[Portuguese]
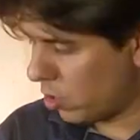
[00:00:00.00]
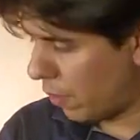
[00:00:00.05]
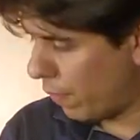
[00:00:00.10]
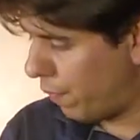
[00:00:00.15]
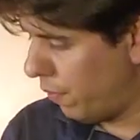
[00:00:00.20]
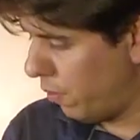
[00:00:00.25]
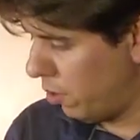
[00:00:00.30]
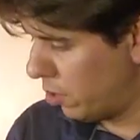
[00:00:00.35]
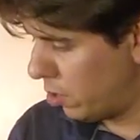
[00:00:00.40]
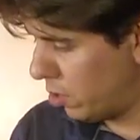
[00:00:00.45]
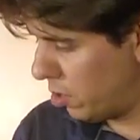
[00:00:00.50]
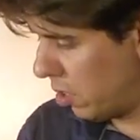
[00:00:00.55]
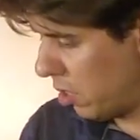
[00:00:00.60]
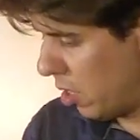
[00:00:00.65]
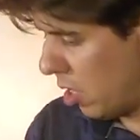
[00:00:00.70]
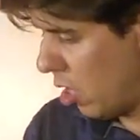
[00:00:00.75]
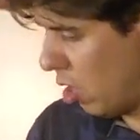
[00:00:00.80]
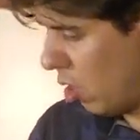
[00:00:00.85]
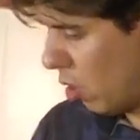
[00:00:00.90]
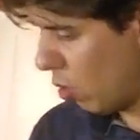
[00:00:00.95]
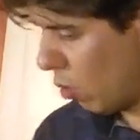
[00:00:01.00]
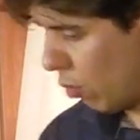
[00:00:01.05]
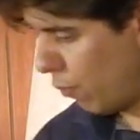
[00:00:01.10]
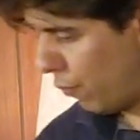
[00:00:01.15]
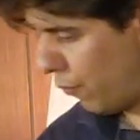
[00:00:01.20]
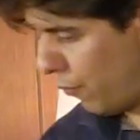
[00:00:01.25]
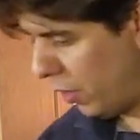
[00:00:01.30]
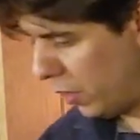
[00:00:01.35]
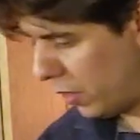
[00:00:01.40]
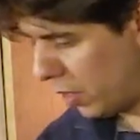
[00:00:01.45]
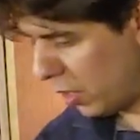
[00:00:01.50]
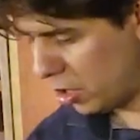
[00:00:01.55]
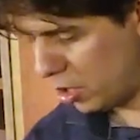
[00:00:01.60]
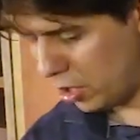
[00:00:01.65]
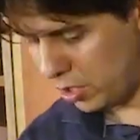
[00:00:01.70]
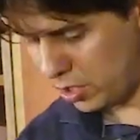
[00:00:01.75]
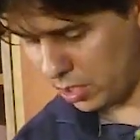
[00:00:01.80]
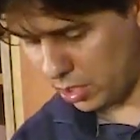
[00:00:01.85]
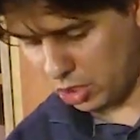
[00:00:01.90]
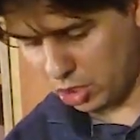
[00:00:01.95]
gripir, eu já fiz
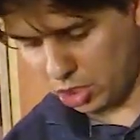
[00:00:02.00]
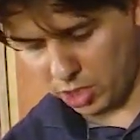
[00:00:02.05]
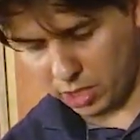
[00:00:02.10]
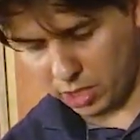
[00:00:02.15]
com